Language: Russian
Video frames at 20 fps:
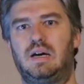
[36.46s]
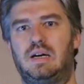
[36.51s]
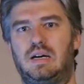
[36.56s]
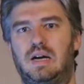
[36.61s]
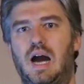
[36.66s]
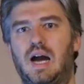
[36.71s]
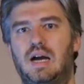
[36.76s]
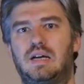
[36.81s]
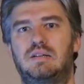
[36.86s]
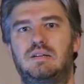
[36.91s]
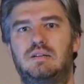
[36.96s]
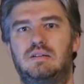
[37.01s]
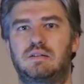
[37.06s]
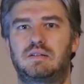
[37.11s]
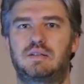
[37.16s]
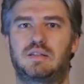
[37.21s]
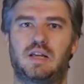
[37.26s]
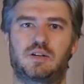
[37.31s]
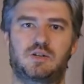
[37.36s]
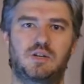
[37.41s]
как
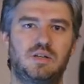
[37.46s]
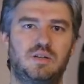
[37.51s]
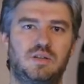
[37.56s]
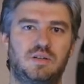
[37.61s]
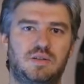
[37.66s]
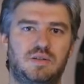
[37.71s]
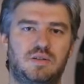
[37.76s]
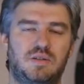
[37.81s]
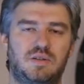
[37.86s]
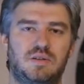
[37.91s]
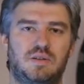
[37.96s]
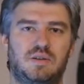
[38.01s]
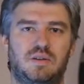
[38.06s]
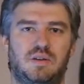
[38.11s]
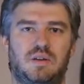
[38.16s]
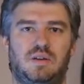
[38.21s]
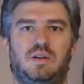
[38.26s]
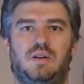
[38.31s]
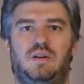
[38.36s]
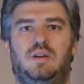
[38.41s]
сложилась
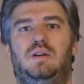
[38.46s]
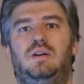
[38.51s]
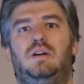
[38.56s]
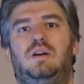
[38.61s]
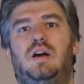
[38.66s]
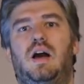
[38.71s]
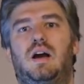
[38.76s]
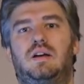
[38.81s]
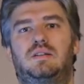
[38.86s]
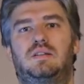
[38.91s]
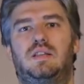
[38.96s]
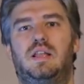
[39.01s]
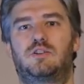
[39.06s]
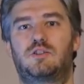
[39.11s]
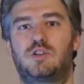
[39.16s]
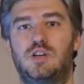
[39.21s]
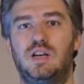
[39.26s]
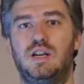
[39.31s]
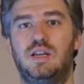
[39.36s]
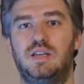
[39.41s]
как
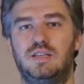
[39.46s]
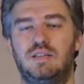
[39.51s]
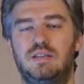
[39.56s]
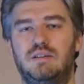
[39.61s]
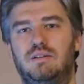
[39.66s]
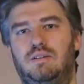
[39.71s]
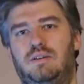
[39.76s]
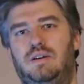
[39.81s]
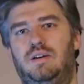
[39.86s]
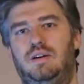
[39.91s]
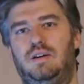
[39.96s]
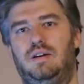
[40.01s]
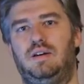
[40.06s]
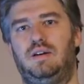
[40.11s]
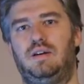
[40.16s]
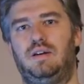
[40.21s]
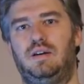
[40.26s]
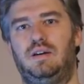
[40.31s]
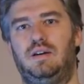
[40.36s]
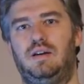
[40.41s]
сложились
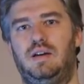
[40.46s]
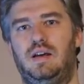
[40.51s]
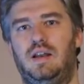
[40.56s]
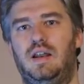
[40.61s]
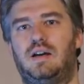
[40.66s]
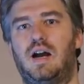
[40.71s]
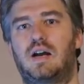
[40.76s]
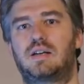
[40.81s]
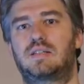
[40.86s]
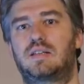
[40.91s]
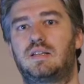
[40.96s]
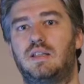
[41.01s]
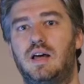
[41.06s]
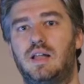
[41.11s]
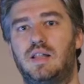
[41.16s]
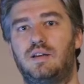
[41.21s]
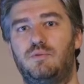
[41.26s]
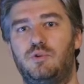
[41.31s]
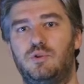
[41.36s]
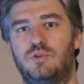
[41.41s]
или как
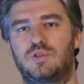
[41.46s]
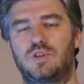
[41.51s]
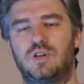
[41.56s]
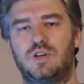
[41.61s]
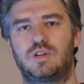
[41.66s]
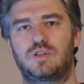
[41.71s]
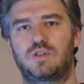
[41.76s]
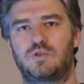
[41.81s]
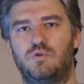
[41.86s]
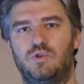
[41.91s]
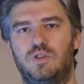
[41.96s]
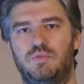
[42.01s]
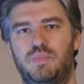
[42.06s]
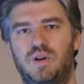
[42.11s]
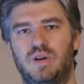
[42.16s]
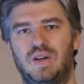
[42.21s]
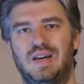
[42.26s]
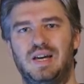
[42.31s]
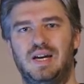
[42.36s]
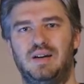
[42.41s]
складываются их
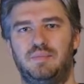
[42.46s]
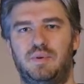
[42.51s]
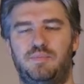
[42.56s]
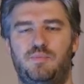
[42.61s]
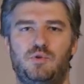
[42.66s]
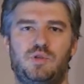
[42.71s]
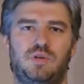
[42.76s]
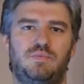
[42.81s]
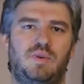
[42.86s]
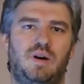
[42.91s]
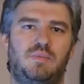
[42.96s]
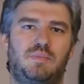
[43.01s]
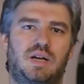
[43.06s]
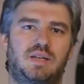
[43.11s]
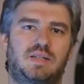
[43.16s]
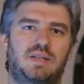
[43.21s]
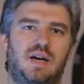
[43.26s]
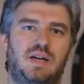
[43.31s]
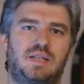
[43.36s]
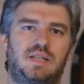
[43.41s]
судьбы. Мы будем вам
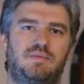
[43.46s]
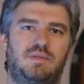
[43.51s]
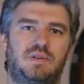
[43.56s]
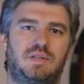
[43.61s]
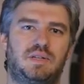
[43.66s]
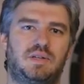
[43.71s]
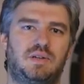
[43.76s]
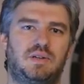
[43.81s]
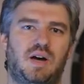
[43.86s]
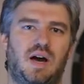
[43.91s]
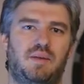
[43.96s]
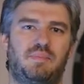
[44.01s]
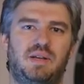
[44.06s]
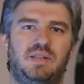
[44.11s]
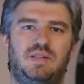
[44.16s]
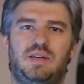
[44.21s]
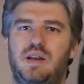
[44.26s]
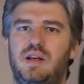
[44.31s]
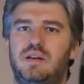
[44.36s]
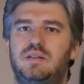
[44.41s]
рассказывать об
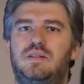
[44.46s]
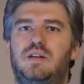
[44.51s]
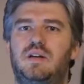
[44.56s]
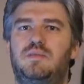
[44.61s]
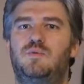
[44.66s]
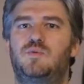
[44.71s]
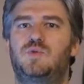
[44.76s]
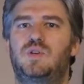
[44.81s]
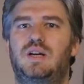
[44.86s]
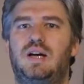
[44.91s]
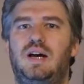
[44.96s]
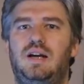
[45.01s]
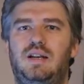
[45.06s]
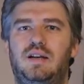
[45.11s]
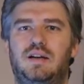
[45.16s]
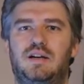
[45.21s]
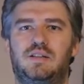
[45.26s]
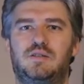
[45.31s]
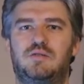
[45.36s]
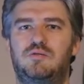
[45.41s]
интересных
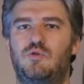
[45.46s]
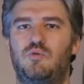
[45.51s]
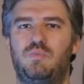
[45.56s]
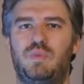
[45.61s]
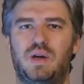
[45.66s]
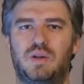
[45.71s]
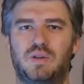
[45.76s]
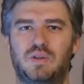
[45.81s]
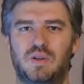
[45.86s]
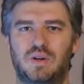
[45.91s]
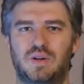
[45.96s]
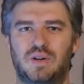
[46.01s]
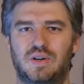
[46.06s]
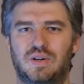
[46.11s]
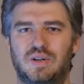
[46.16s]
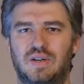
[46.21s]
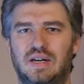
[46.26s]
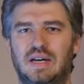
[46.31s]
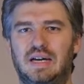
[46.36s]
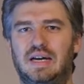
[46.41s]
музыкальных
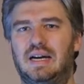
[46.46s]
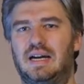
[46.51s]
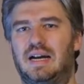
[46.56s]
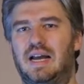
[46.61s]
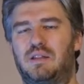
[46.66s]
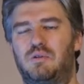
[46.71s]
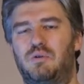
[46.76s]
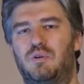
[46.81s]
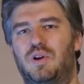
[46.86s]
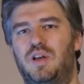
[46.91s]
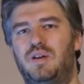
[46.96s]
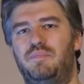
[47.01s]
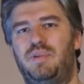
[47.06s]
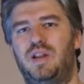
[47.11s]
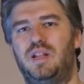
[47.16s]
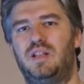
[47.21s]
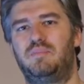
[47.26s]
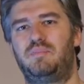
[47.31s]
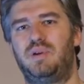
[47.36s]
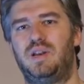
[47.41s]
инструментах, которые
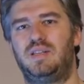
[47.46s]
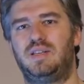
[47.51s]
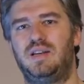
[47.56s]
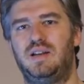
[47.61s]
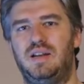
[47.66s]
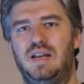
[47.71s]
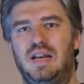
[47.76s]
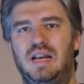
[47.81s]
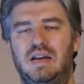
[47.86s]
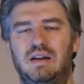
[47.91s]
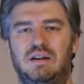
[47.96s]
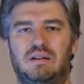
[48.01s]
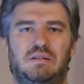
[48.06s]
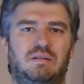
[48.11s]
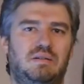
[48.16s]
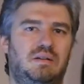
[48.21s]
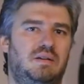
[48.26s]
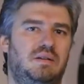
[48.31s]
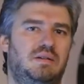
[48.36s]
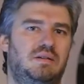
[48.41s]
предопределили